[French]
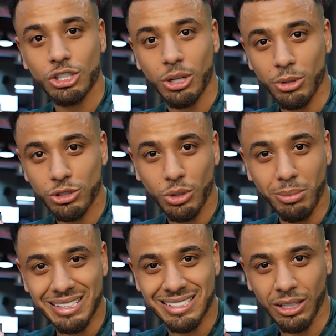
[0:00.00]
Je commence de
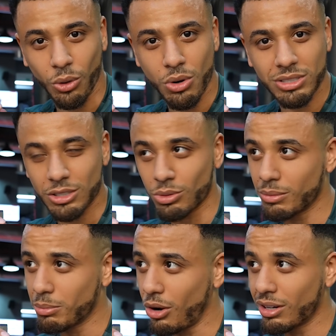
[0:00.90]
base zéro, que ce soit
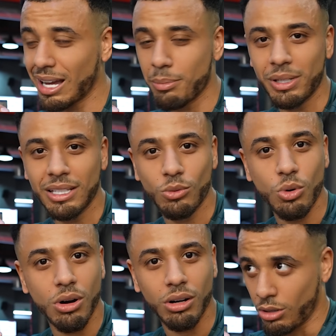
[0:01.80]
en, grappling
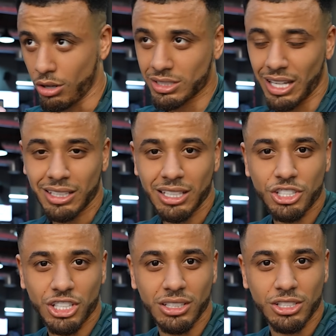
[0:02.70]
ou euh, en striking.